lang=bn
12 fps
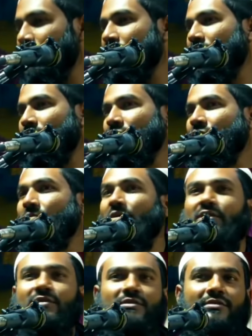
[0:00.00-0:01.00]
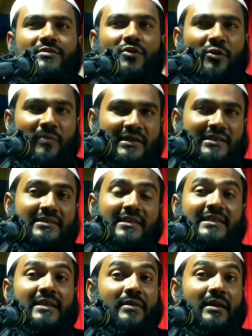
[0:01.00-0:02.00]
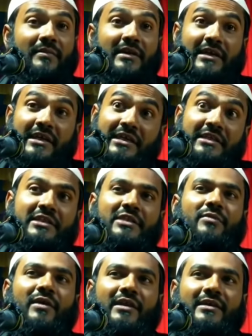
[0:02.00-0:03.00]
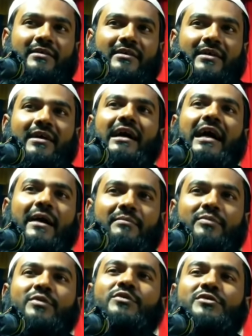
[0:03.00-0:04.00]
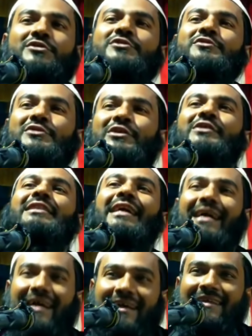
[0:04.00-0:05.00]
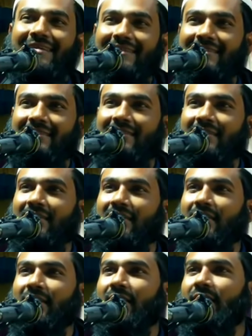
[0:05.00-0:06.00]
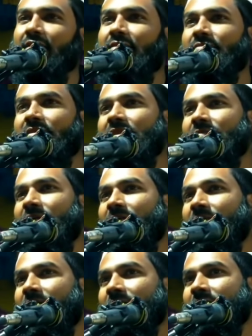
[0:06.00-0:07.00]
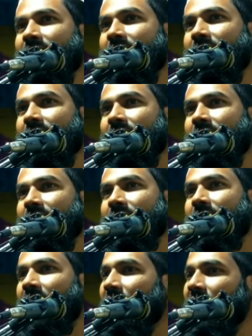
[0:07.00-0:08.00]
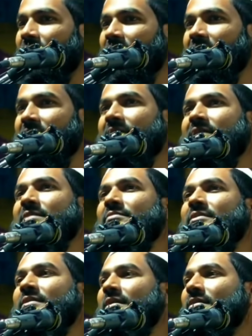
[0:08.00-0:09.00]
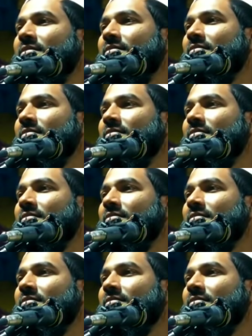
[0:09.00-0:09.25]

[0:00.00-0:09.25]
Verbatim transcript: বছর মতো বয়স ও মাঝে সাঝে আবার আমাকে হিন্দি বলে আব্বু কুচকুচ কুচ হতা হ্যায় বললাম কী ব্যাপার আমার বাড়িতে টিভি নেই